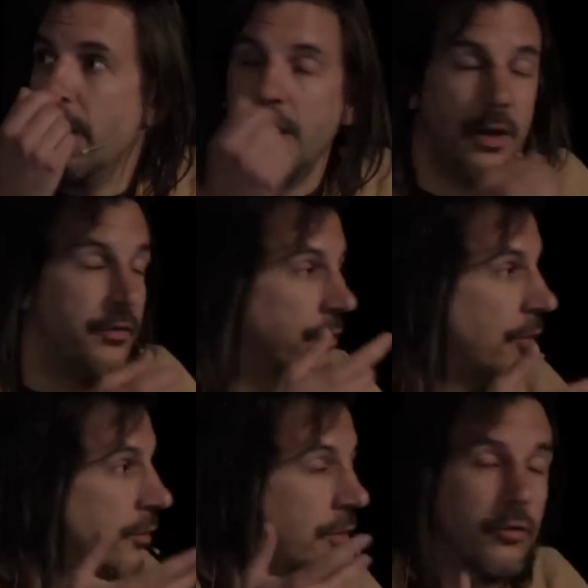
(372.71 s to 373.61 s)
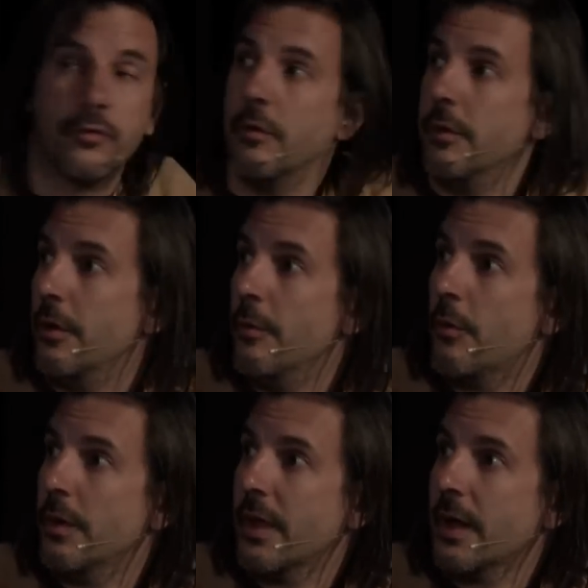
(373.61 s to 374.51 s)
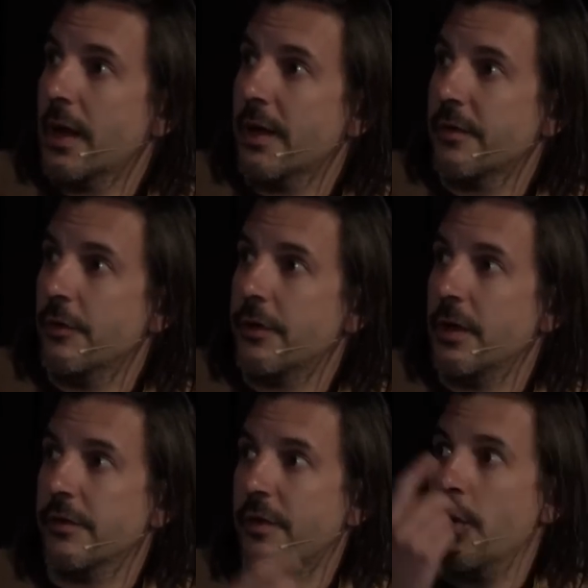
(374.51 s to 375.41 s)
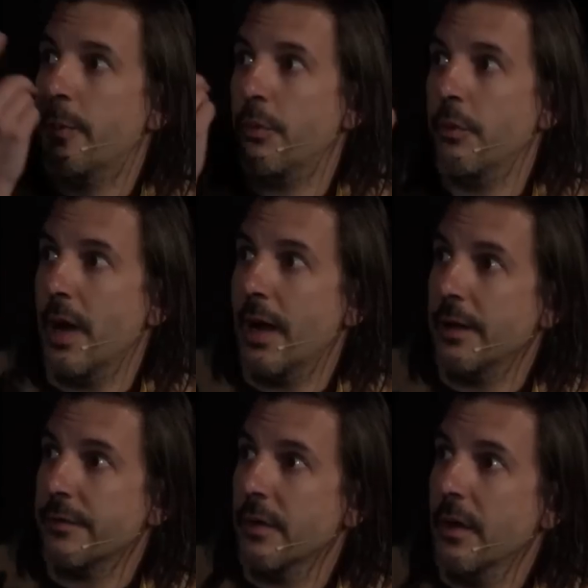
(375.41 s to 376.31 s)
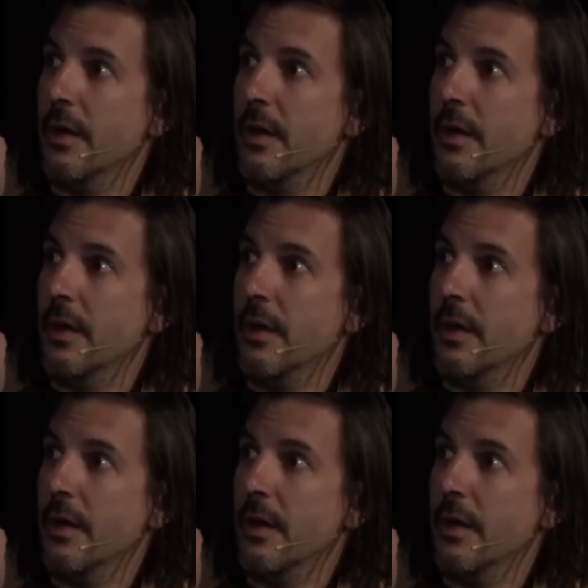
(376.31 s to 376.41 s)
analizándolo con José Luis, nos dimos cuenta que la casa no tiene desagües pluviales,